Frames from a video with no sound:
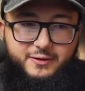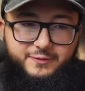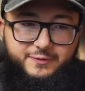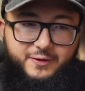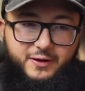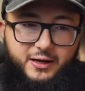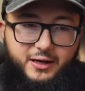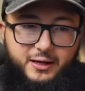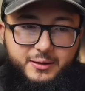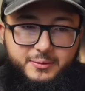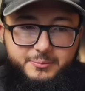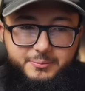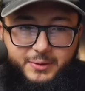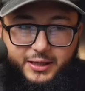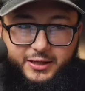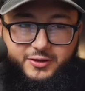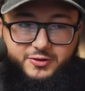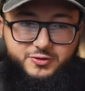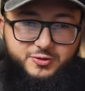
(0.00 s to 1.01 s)

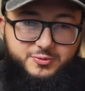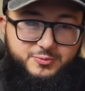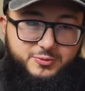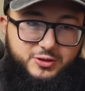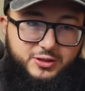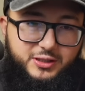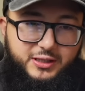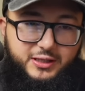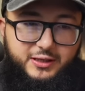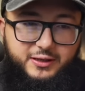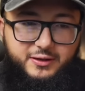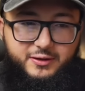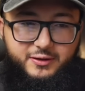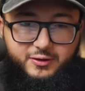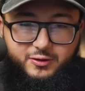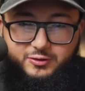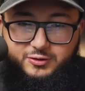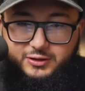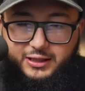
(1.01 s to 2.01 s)
فمانجر مدير
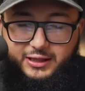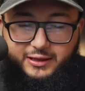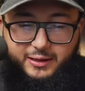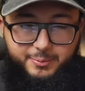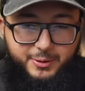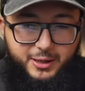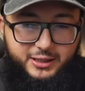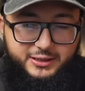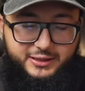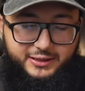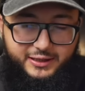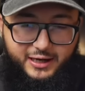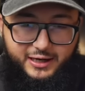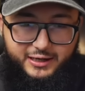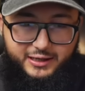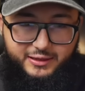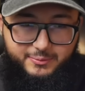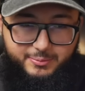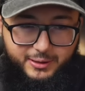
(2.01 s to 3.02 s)
خذ كذا ابغاك تقراها
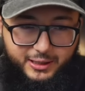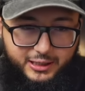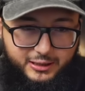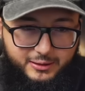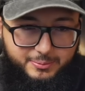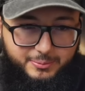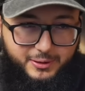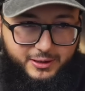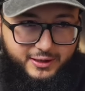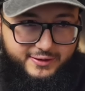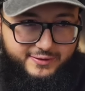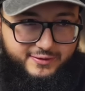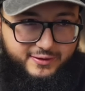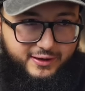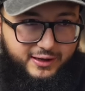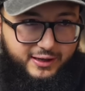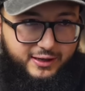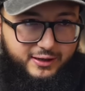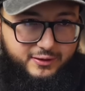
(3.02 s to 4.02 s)
كذا بعينك مره على
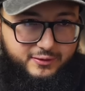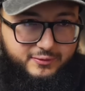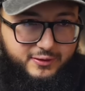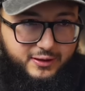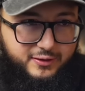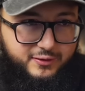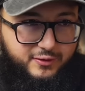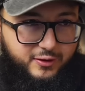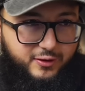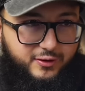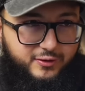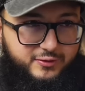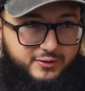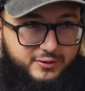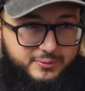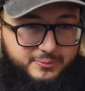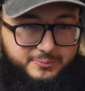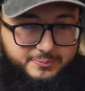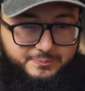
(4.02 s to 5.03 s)
السريع ذاتس
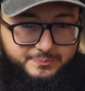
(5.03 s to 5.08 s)
اوسم